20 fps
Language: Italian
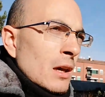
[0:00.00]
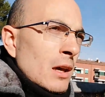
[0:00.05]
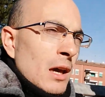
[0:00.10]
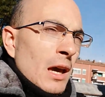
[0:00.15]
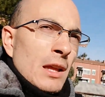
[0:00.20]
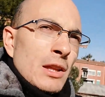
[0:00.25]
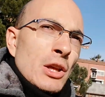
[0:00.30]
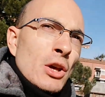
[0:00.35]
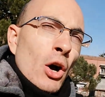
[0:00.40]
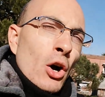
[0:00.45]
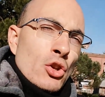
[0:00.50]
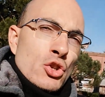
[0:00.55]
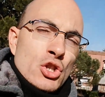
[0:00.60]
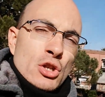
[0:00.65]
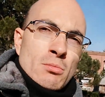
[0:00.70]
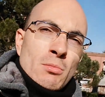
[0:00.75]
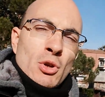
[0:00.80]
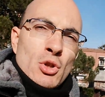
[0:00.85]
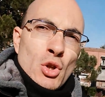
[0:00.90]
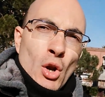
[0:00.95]
ed io
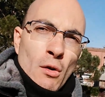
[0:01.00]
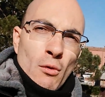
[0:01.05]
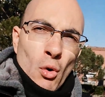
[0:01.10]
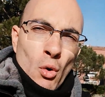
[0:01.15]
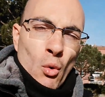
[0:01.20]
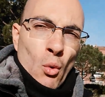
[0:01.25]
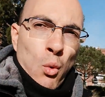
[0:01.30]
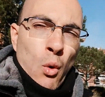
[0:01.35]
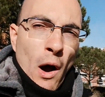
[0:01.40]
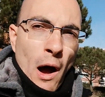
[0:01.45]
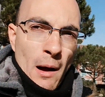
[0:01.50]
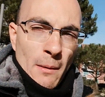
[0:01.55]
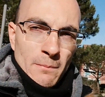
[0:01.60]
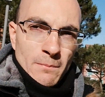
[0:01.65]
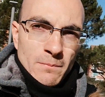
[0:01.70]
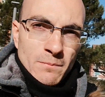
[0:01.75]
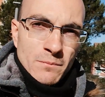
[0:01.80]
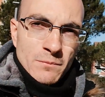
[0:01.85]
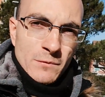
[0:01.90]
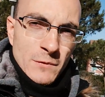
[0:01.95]
oggi mi trovo qua
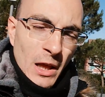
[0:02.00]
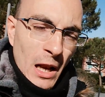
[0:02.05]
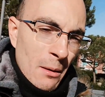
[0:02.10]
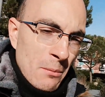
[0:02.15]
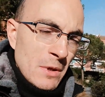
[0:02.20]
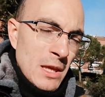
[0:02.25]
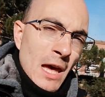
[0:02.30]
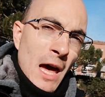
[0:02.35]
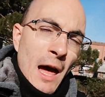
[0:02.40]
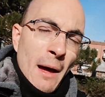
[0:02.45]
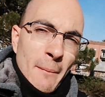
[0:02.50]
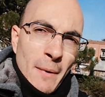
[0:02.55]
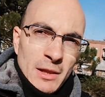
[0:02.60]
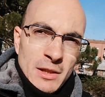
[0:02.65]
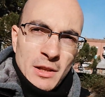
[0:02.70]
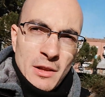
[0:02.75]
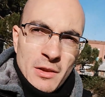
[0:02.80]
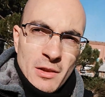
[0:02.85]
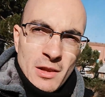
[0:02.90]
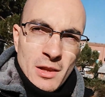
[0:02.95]
nella mia
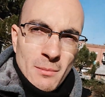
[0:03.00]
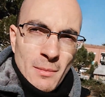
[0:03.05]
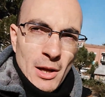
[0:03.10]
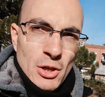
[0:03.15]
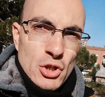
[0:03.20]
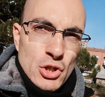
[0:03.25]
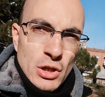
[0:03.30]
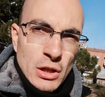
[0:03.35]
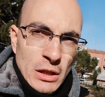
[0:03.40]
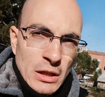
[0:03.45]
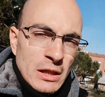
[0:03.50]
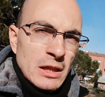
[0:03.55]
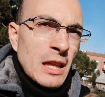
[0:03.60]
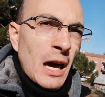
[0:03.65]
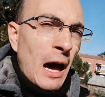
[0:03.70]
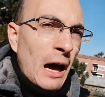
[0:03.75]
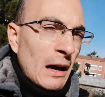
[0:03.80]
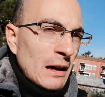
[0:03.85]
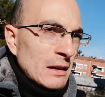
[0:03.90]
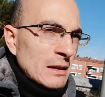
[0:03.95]
amatissima
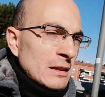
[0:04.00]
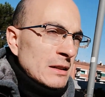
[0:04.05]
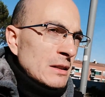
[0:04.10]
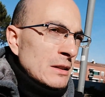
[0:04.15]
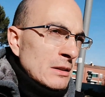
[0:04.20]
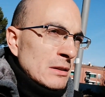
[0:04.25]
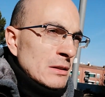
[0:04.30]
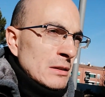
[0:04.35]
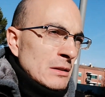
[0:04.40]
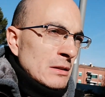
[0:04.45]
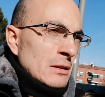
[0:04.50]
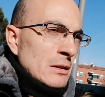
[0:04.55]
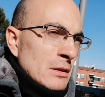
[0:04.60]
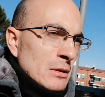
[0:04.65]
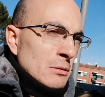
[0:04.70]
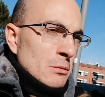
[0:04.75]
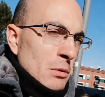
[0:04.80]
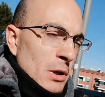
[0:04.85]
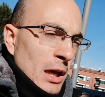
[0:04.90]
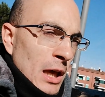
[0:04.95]
città
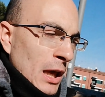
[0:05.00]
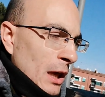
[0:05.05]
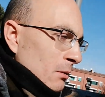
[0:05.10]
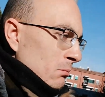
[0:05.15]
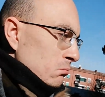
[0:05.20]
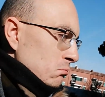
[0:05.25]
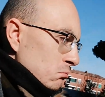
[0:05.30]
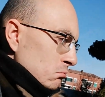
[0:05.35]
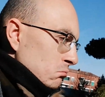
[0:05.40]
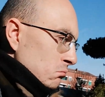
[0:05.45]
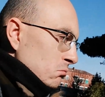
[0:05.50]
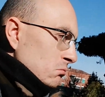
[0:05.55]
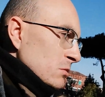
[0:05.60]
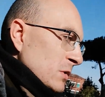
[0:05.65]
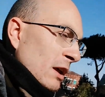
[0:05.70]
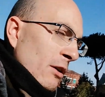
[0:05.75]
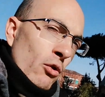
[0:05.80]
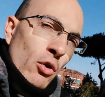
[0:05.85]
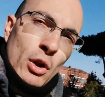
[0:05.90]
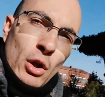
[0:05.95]
e
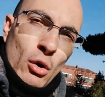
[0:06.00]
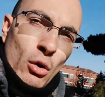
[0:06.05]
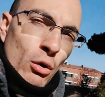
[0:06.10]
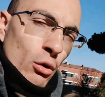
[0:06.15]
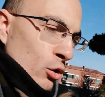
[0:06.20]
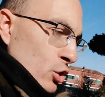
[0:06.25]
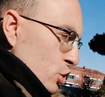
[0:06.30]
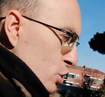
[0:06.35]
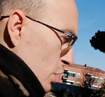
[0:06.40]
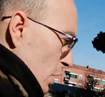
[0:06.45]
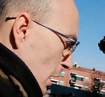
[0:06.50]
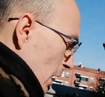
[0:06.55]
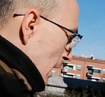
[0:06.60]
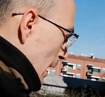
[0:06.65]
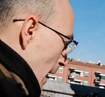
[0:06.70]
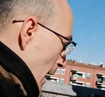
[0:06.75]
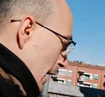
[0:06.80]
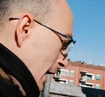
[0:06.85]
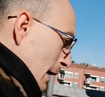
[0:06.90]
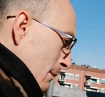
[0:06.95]
devo riconoscere che
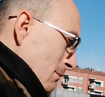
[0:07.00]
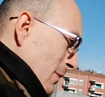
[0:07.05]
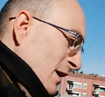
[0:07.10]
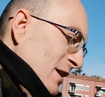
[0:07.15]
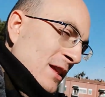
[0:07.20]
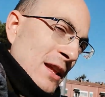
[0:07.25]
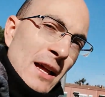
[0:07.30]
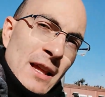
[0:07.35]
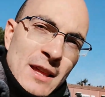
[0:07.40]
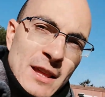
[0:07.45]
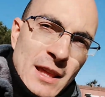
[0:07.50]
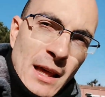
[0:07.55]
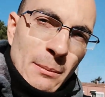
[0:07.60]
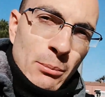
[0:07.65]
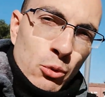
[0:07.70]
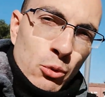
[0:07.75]
è anche abbastanza